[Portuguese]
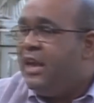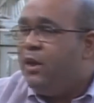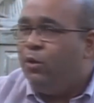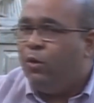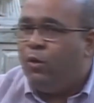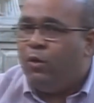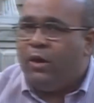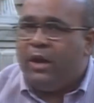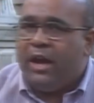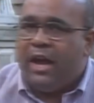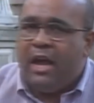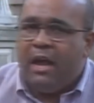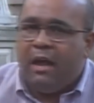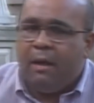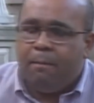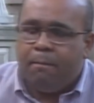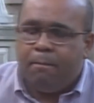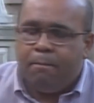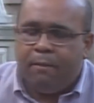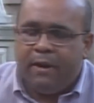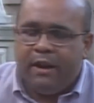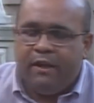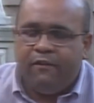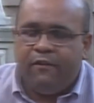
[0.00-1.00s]
E o lugar
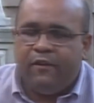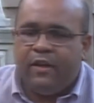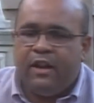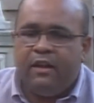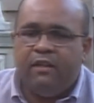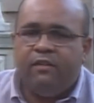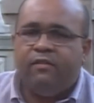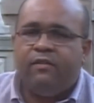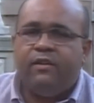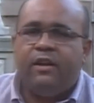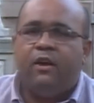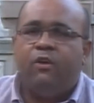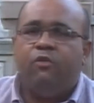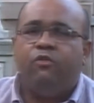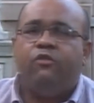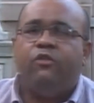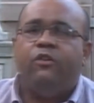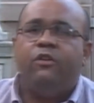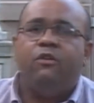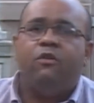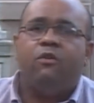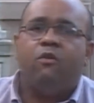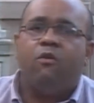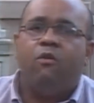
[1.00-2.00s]
preferencial
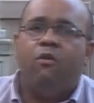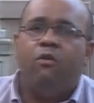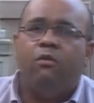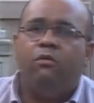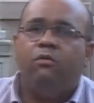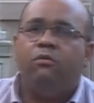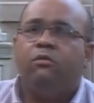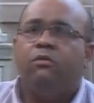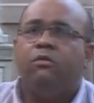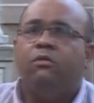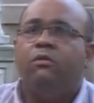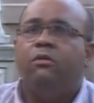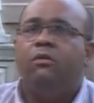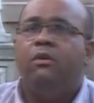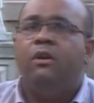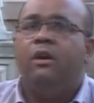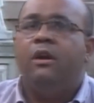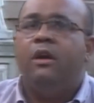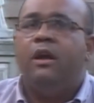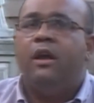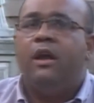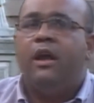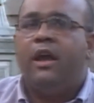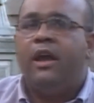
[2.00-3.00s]
de encontro
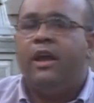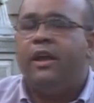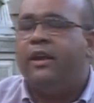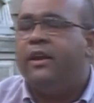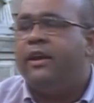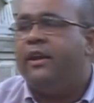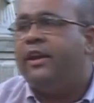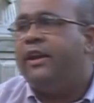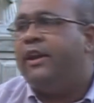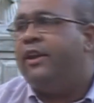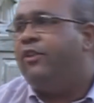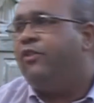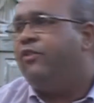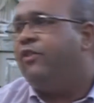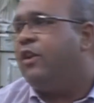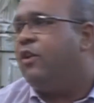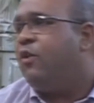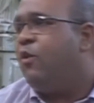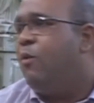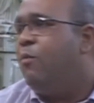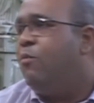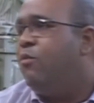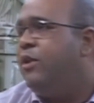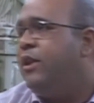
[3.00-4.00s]
é a igreja,
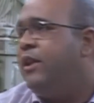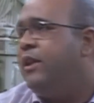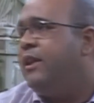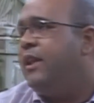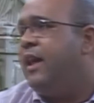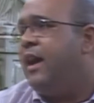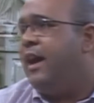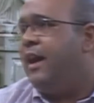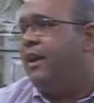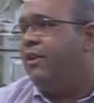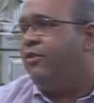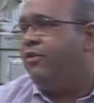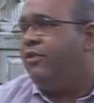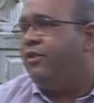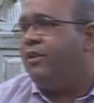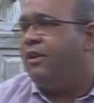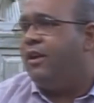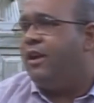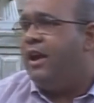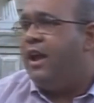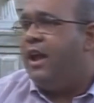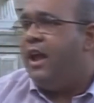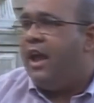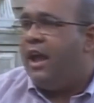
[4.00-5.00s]
a comunidade.
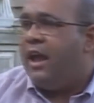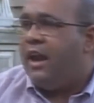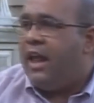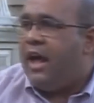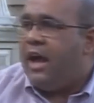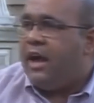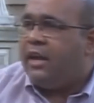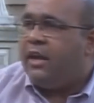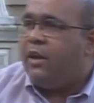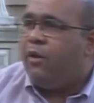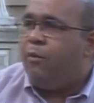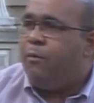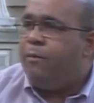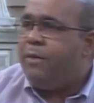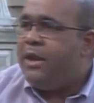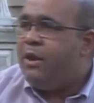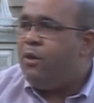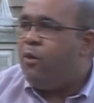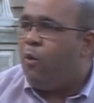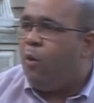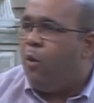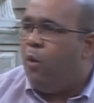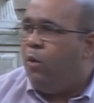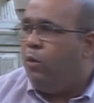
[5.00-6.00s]
É lá que eu me
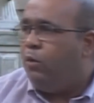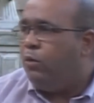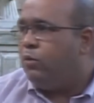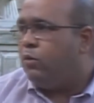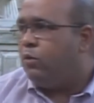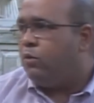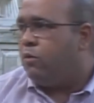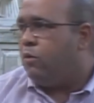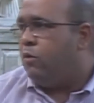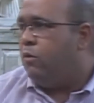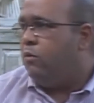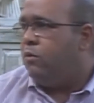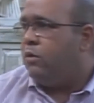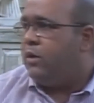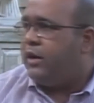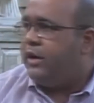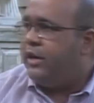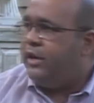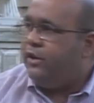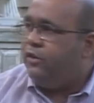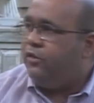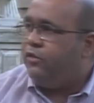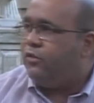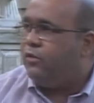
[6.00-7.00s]
encontro com
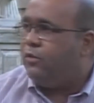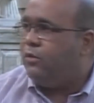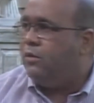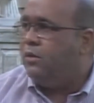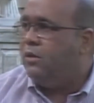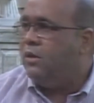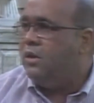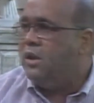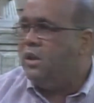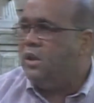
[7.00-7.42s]
Cristo,